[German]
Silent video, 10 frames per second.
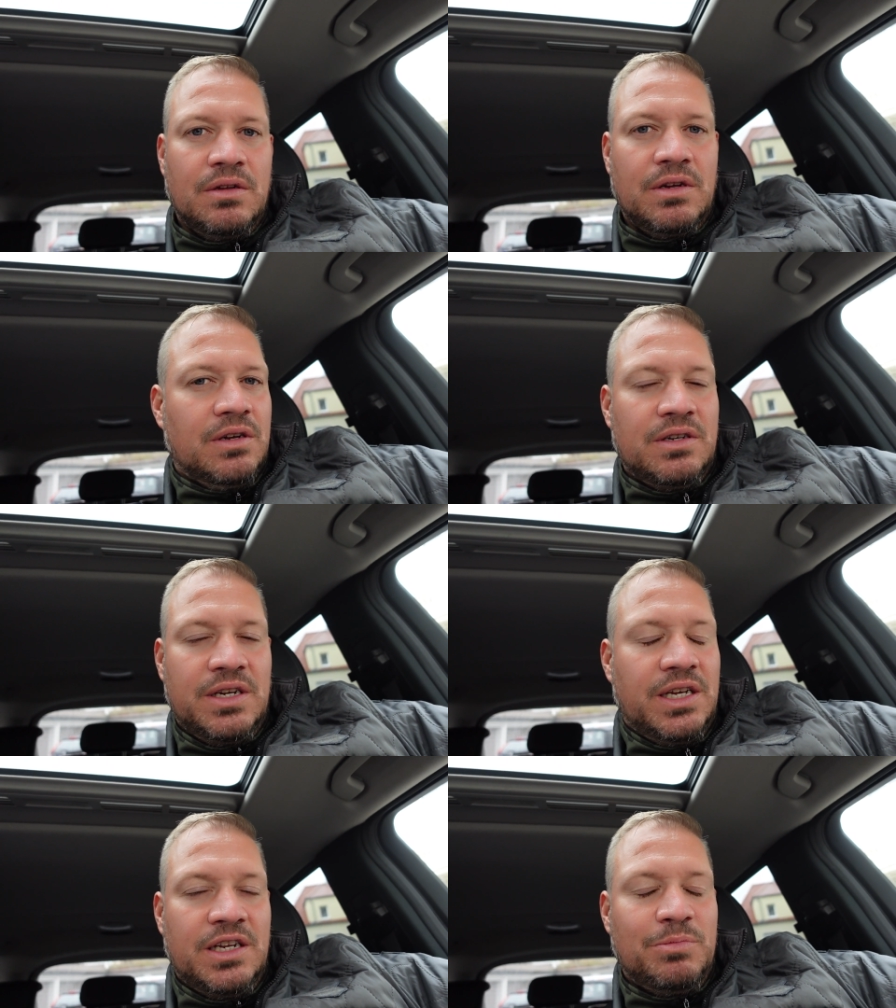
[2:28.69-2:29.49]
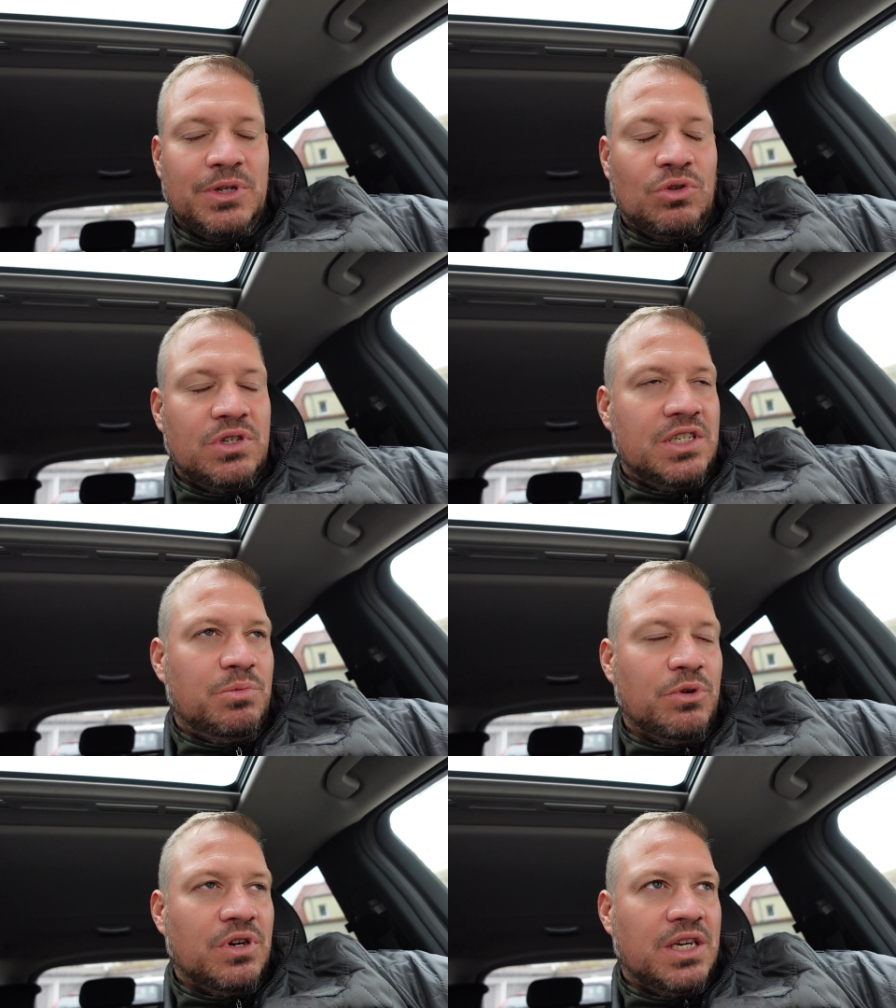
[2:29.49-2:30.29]
Äh, nee, nicht McDonalds,
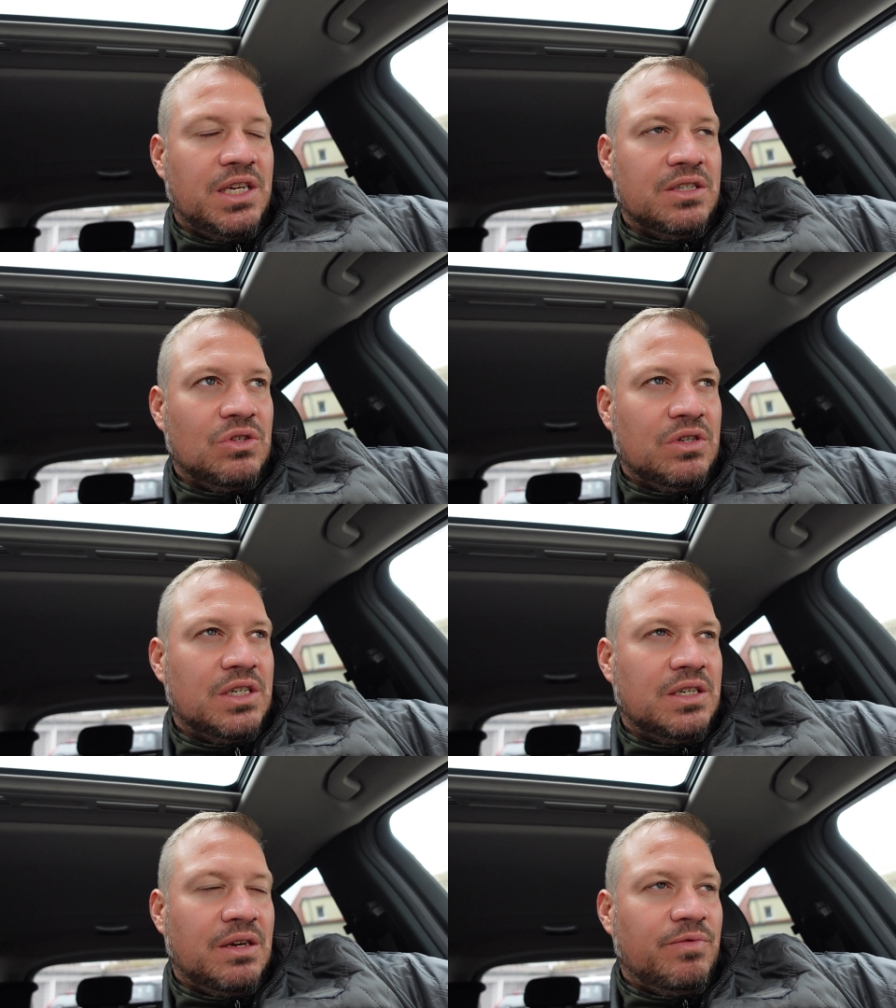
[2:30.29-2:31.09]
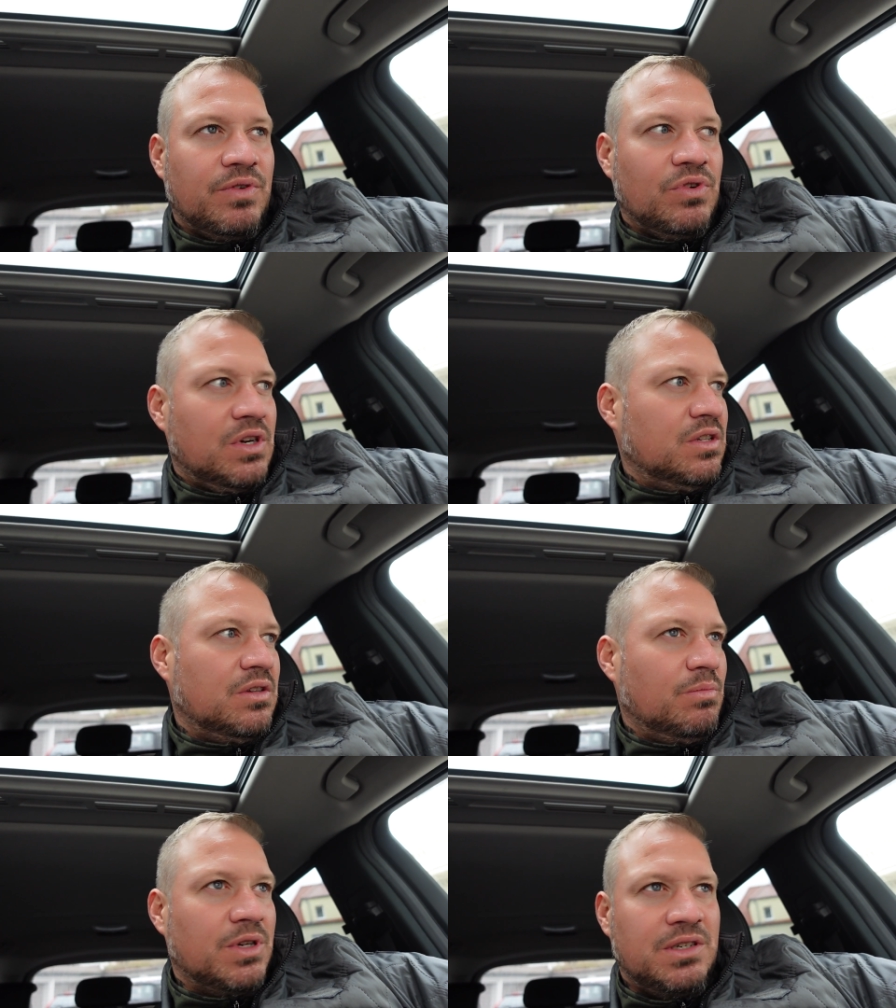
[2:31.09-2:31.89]
nicht Burger King, sondern einfach wirklich
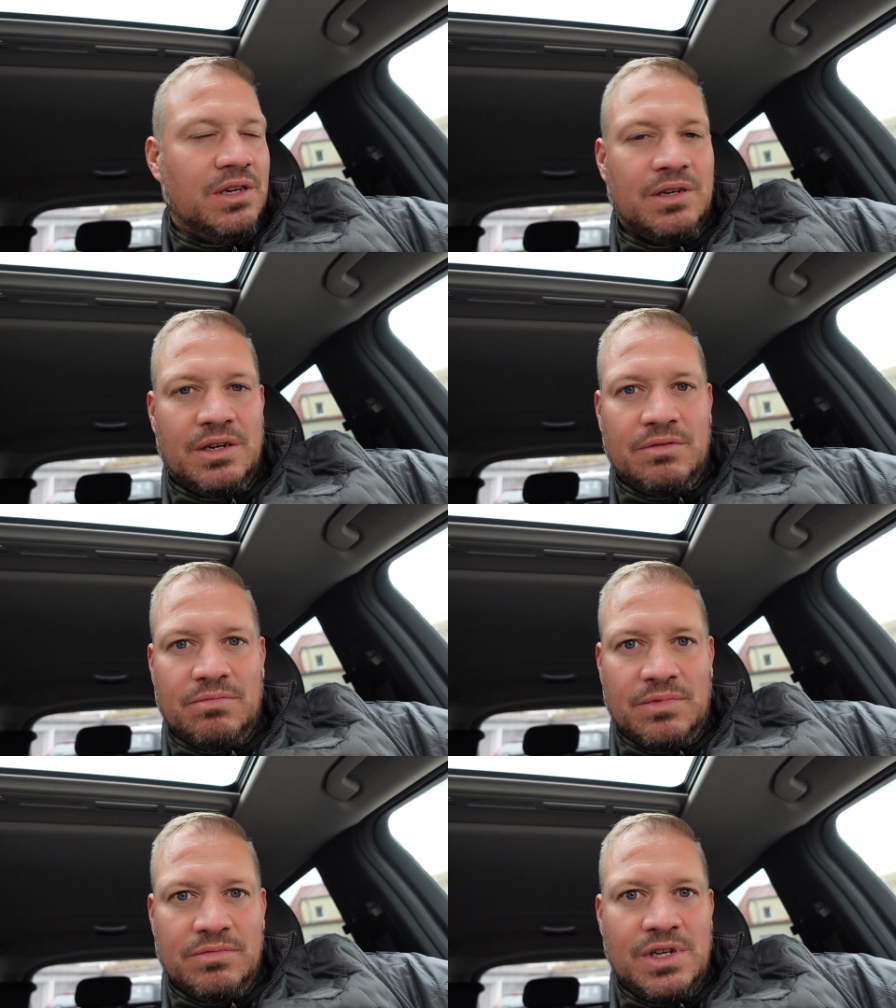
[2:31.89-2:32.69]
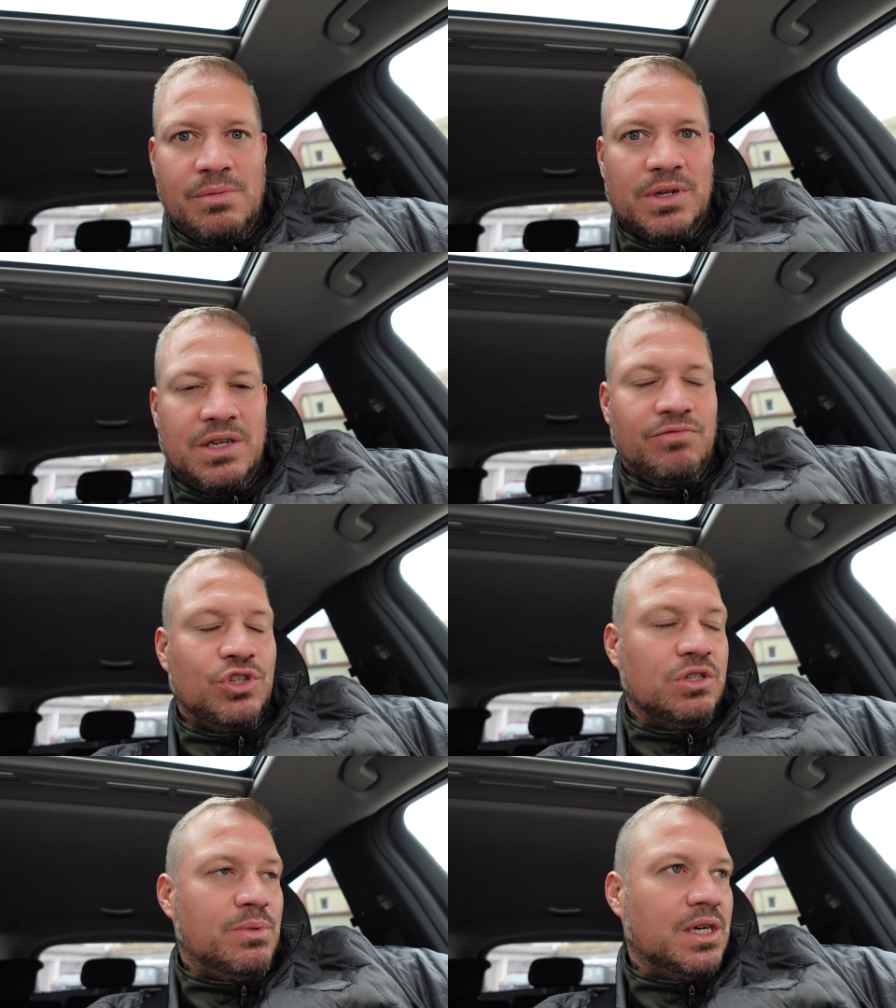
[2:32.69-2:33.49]
jemand, der da selber
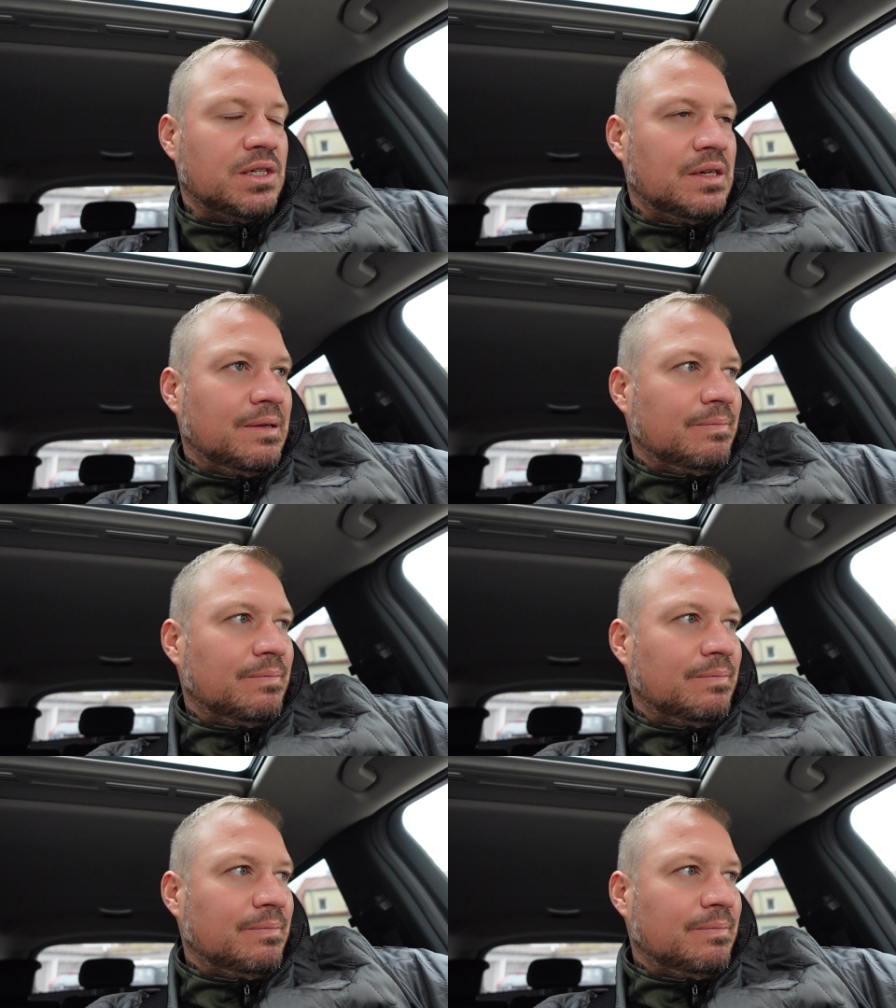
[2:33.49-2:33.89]
Sandwiches macht.